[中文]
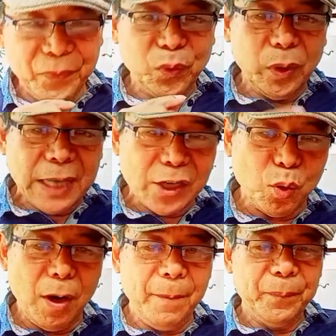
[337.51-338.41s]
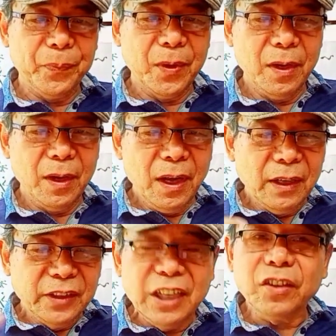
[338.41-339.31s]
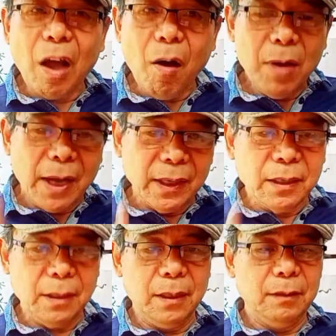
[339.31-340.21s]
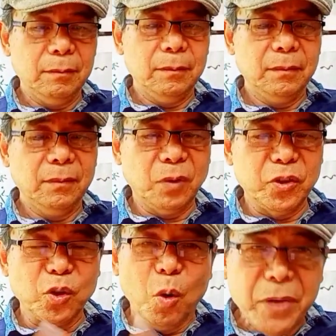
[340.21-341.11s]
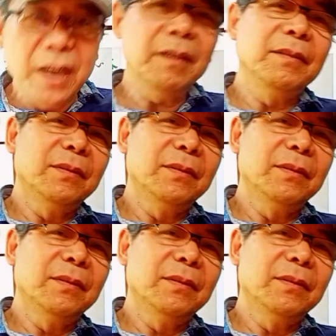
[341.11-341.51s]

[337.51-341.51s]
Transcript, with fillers: 对他说：“听刀郎的歌都是农民。”